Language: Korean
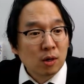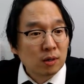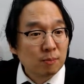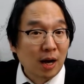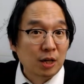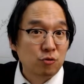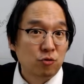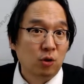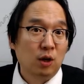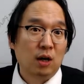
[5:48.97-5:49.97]
막아줄
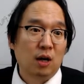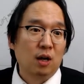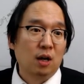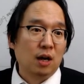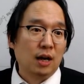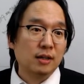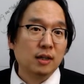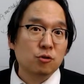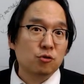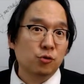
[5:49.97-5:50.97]
건가 하는
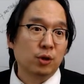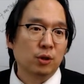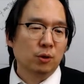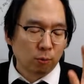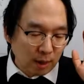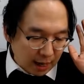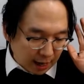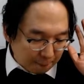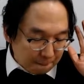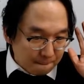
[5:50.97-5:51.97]
게 중요해요. 왜?